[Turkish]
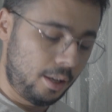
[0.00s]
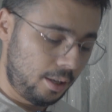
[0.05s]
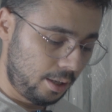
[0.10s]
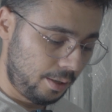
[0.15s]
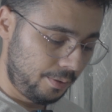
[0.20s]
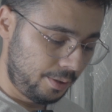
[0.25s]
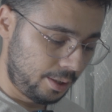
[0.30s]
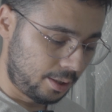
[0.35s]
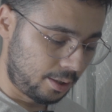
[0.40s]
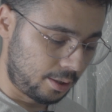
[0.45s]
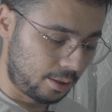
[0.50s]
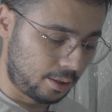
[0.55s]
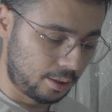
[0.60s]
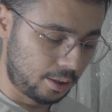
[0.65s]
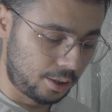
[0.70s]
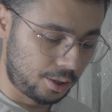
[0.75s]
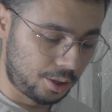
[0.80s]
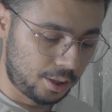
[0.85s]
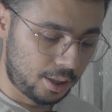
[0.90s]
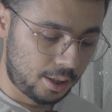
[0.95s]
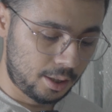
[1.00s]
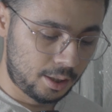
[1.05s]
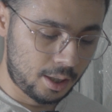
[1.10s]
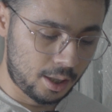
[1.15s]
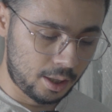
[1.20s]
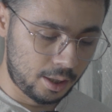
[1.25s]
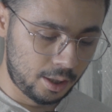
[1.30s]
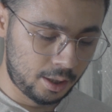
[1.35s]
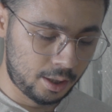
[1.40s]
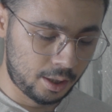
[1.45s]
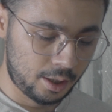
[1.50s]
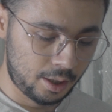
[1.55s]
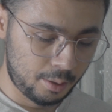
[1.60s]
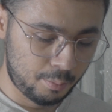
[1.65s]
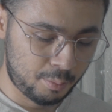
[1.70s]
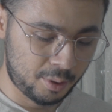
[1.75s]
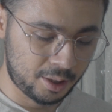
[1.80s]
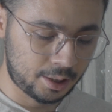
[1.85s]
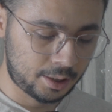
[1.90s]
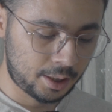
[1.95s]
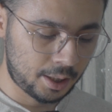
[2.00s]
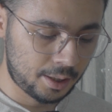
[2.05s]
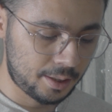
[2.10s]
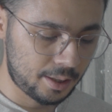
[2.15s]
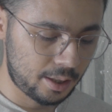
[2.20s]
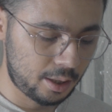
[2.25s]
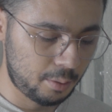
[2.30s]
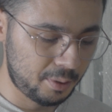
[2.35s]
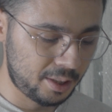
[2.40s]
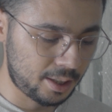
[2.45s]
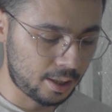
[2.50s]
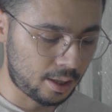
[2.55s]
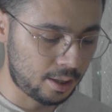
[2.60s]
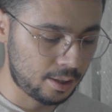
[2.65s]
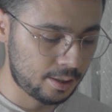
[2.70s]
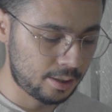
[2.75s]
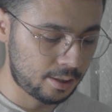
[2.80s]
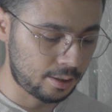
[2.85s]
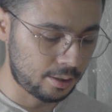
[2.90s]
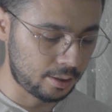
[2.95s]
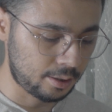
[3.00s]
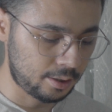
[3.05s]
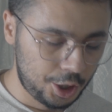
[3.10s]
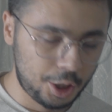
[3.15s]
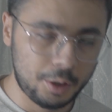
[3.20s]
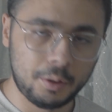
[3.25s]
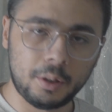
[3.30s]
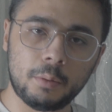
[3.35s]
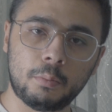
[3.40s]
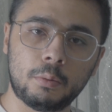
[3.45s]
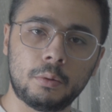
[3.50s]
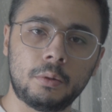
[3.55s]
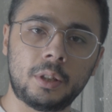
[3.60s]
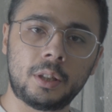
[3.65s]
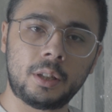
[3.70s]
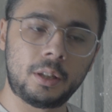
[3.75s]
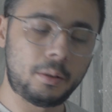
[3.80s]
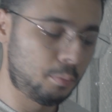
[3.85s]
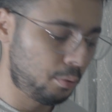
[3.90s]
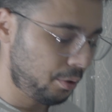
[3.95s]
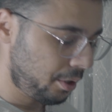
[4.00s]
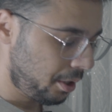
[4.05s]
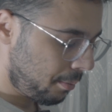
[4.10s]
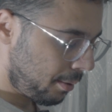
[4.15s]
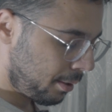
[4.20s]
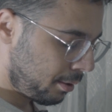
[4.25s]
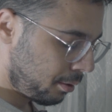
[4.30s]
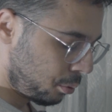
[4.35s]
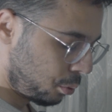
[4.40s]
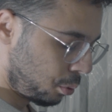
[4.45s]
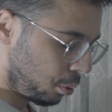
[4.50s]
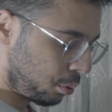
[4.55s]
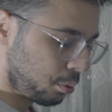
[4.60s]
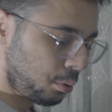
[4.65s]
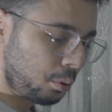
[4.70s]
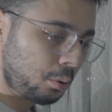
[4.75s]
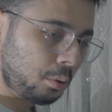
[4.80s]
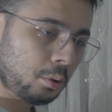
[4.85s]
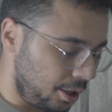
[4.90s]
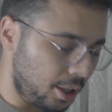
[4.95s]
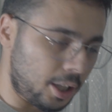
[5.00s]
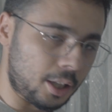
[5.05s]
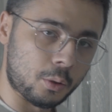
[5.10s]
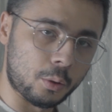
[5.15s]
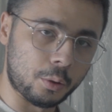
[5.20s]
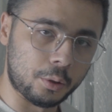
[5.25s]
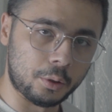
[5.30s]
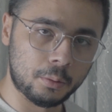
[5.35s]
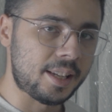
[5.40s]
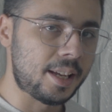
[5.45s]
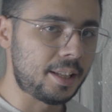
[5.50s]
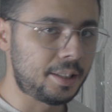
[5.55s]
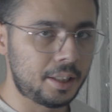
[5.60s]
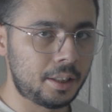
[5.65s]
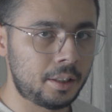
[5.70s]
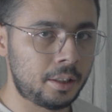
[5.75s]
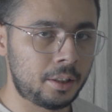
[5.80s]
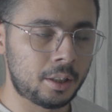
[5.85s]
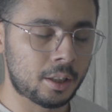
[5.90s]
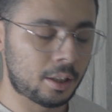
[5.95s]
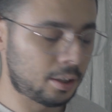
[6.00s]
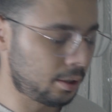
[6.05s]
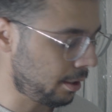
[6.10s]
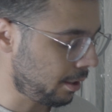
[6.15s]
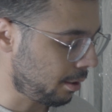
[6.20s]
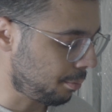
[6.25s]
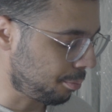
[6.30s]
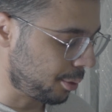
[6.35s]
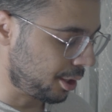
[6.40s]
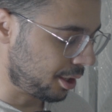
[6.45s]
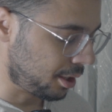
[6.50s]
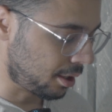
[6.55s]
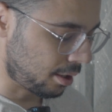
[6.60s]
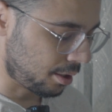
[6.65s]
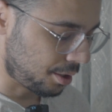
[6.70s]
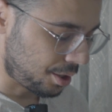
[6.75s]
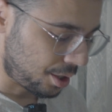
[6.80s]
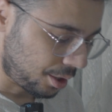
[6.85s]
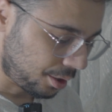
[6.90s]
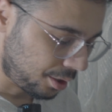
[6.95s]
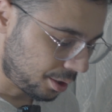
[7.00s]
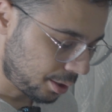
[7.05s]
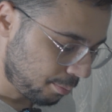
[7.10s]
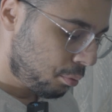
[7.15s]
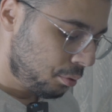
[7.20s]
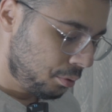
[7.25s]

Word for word: Evet arkadaşlar kare kare patateslerimizi hazırladık. Şimdi bunları buraya ben dolu dolu yağ koydum. Zeytin yağında yapmayı tercih ettim.